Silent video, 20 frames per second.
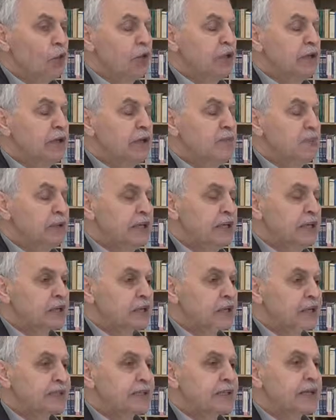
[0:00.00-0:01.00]
o
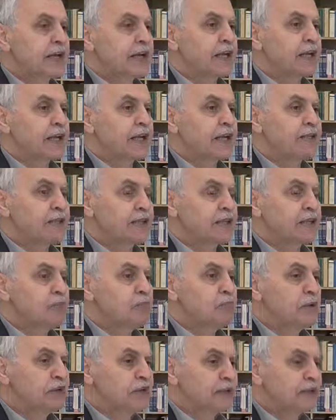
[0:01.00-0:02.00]
ilmi kazanarak elde
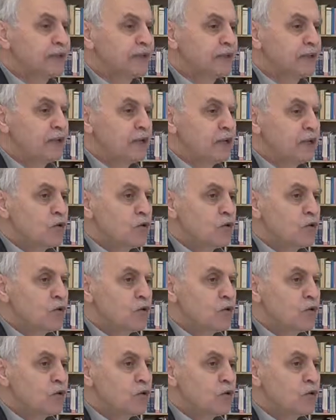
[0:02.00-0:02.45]
etmediğini,